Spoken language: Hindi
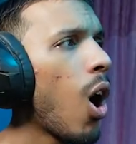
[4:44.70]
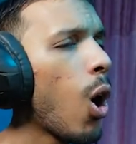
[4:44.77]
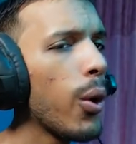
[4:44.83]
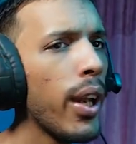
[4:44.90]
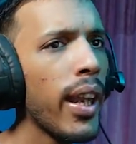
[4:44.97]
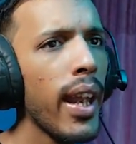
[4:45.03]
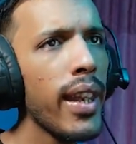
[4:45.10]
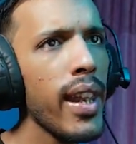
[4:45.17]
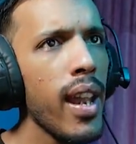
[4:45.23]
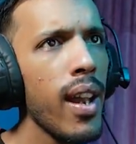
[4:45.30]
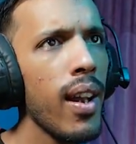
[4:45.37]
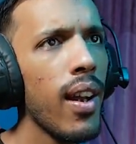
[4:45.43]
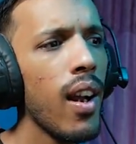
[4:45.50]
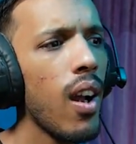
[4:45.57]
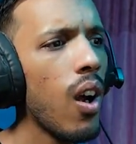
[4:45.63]
ऑडी है ये
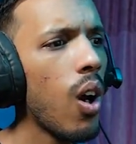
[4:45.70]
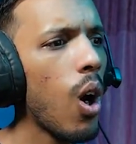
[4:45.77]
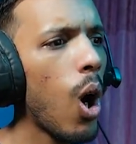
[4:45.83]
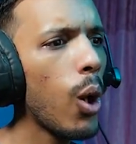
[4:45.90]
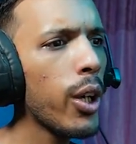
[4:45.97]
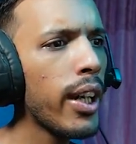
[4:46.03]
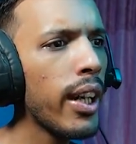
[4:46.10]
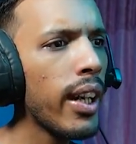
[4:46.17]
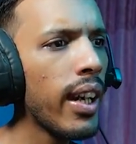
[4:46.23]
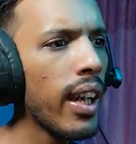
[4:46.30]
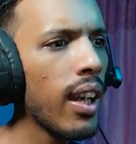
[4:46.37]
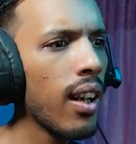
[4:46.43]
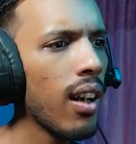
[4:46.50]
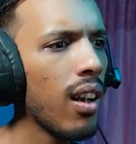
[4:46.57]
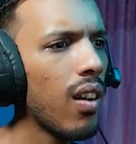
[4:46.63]
ऑडी टी टी